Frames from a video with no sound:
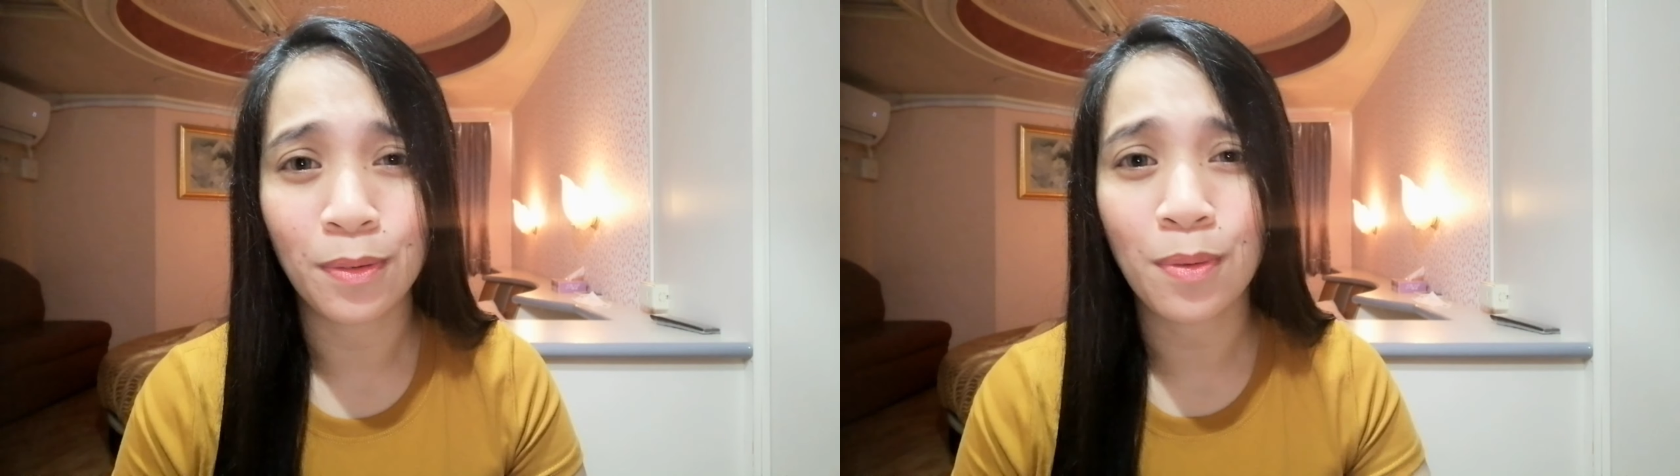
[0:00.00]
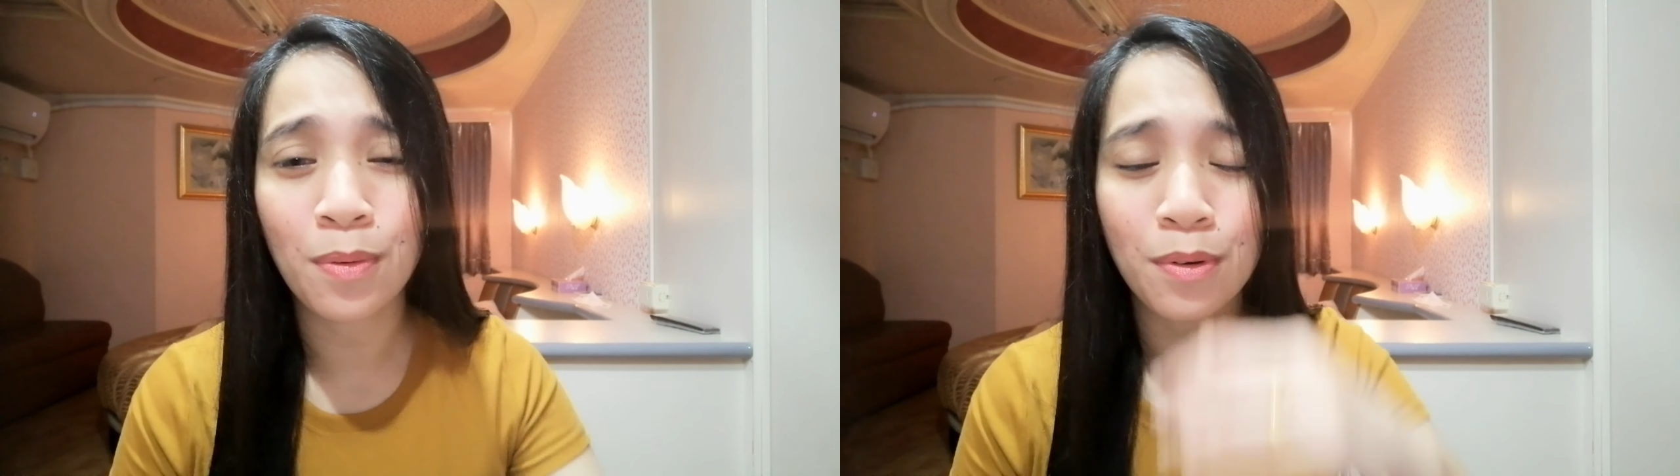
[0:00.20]

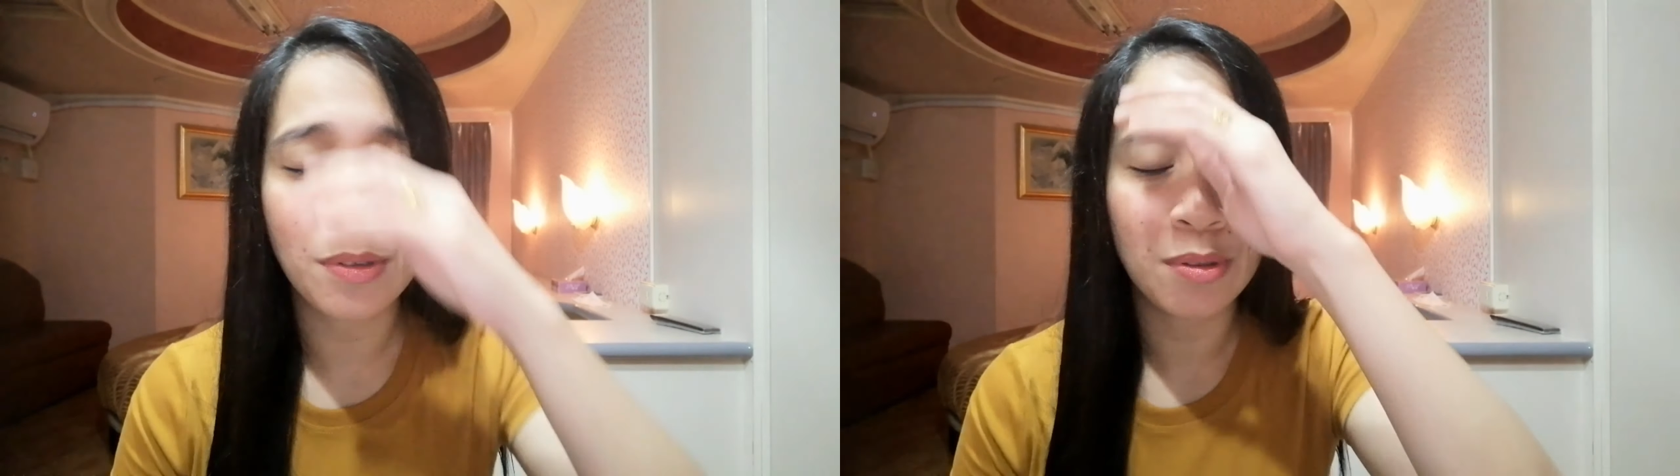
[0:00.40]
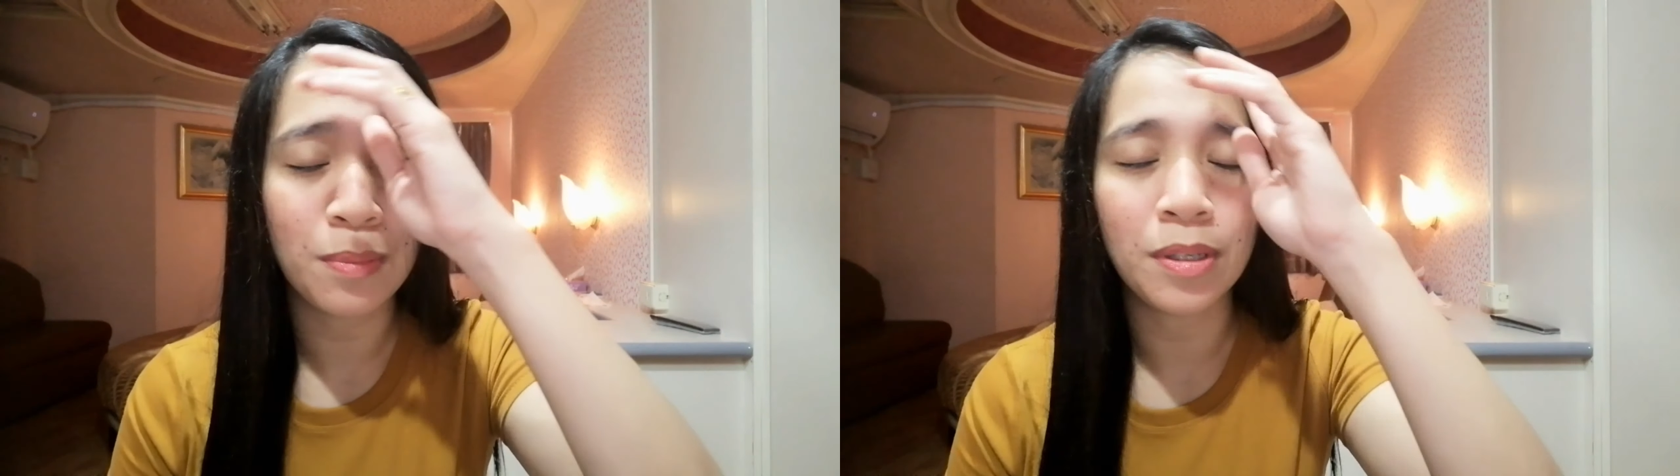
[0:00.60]
Kung
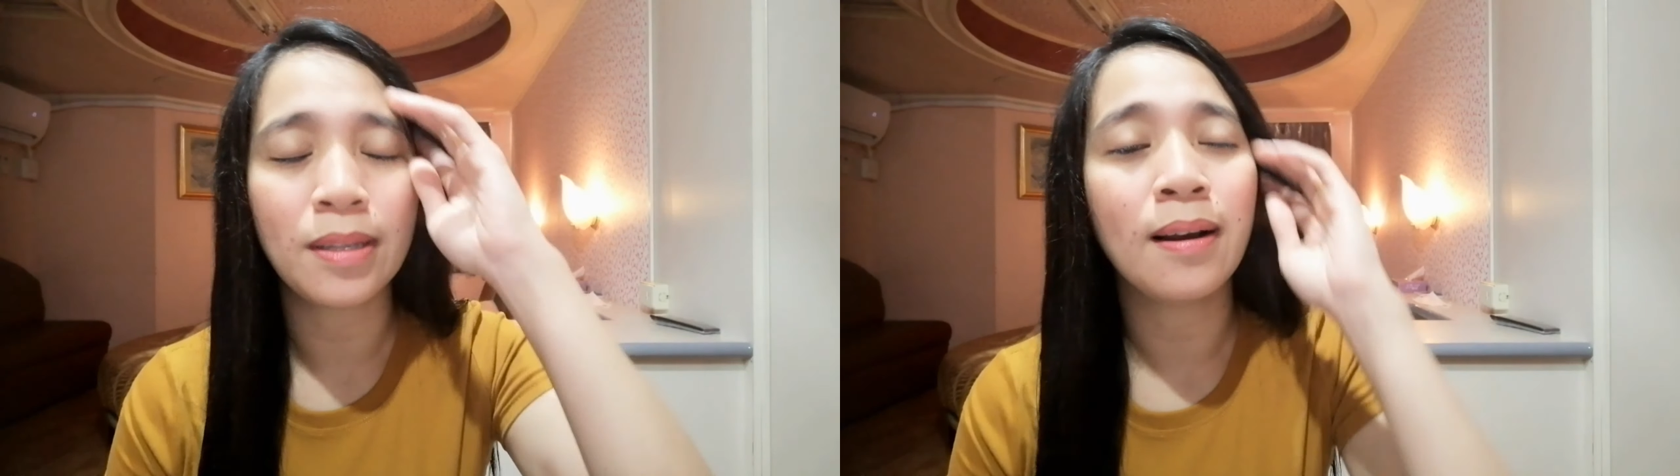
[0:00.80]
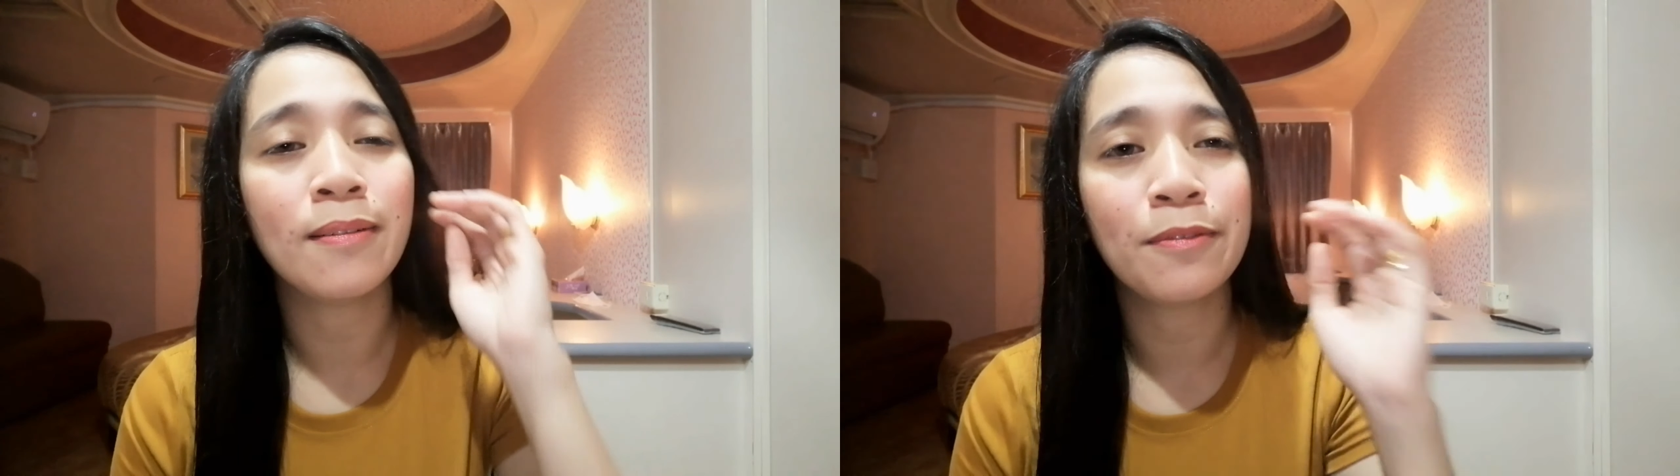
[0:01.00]
gusto mo
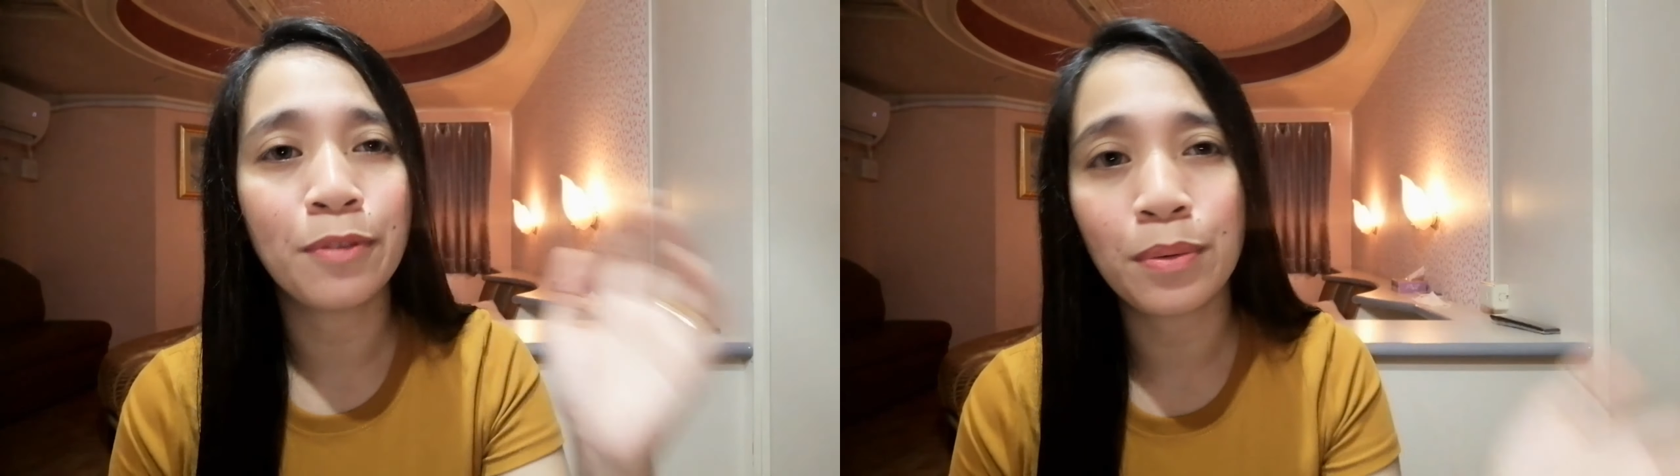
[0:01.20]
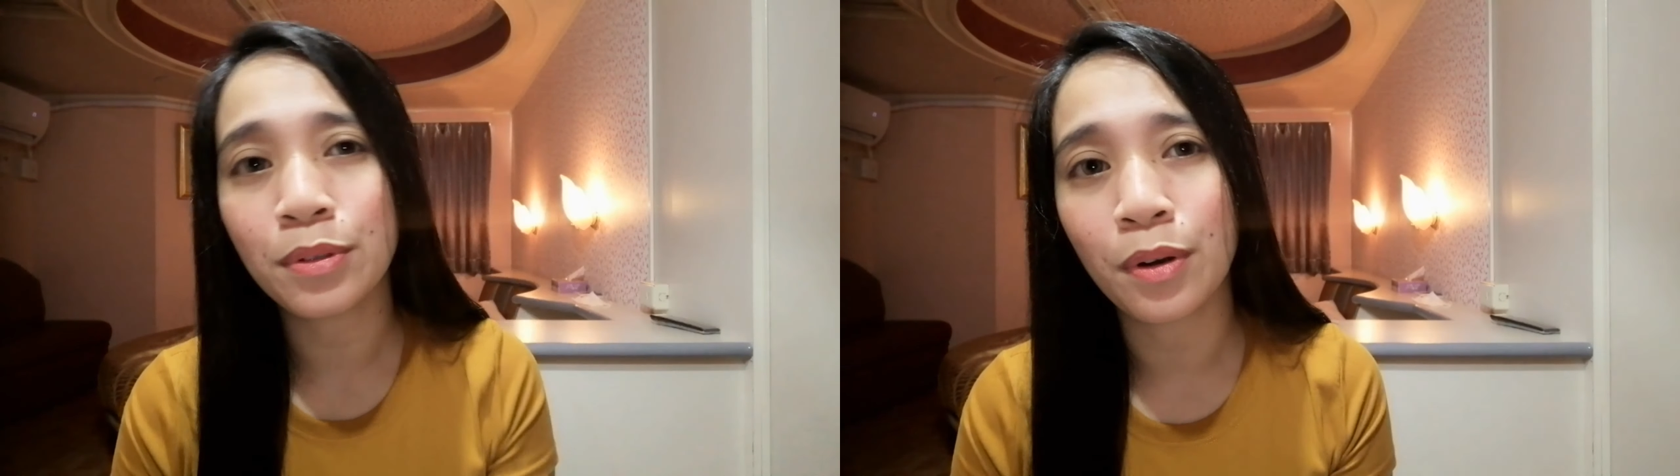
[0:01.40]
ng
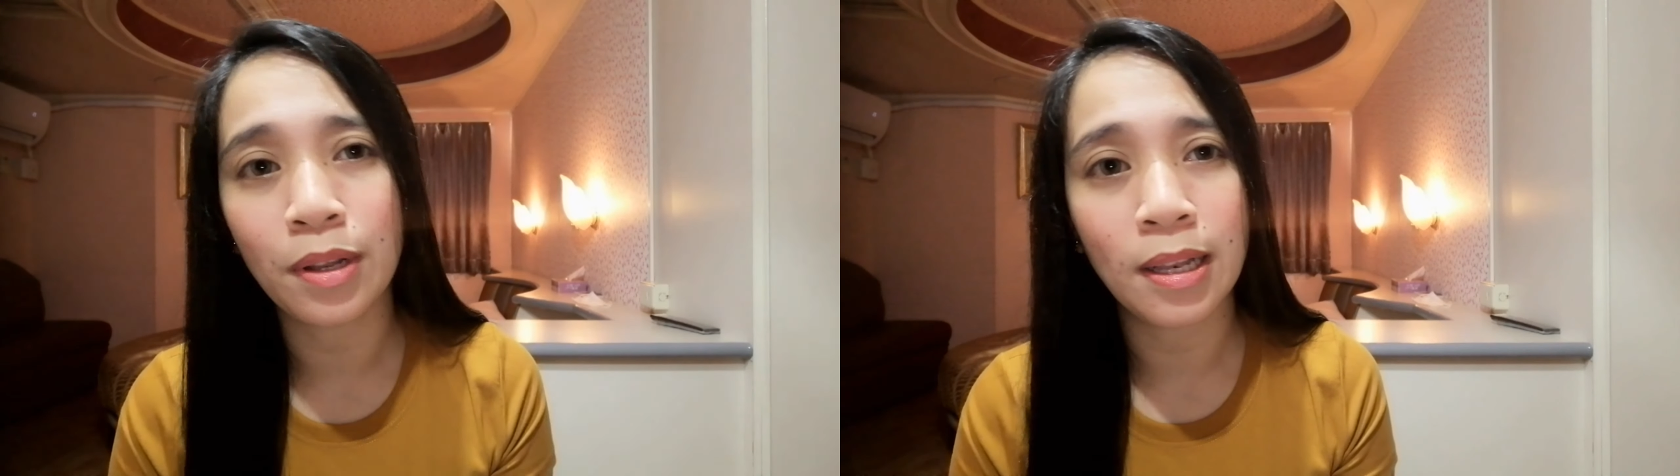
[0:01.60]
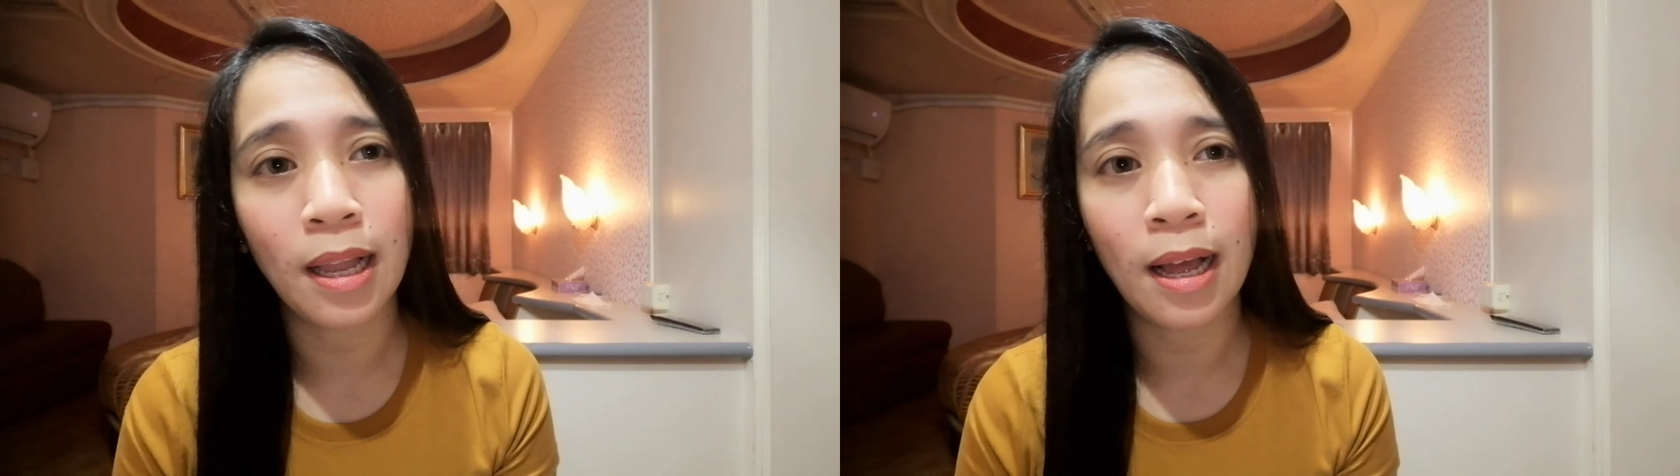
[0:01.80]
phone
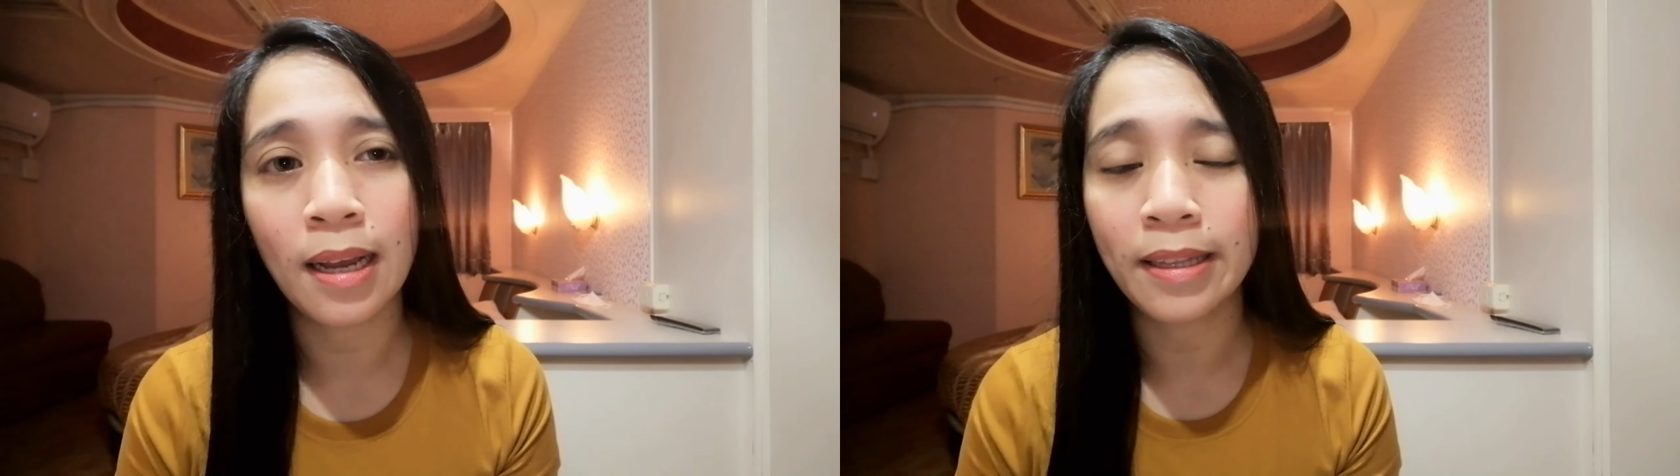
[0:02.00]
call lang,